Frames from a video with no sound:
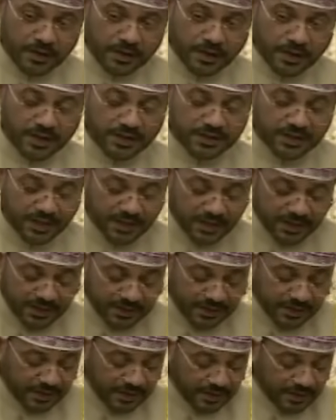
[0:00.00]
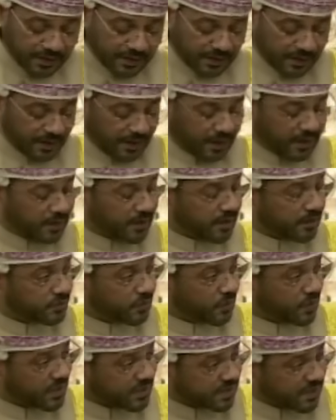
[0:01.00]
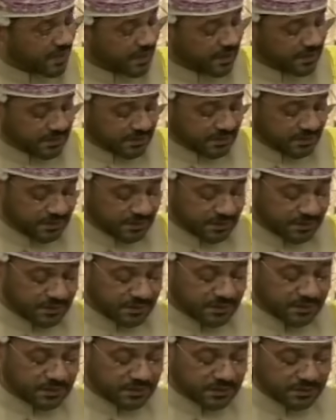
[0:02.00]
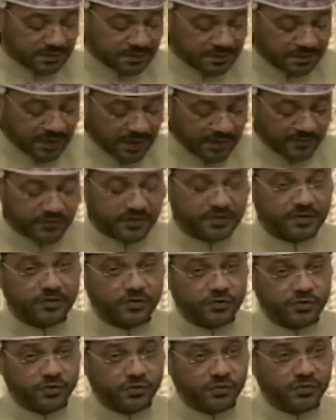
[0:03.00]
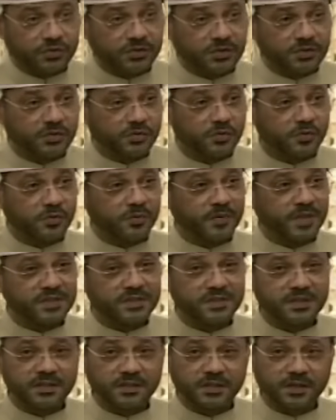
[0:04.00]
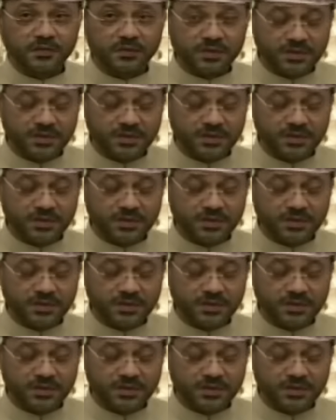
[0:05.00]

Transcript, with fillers: لقد أكدنا على مواصلة كافة الجهود الدبلوماسية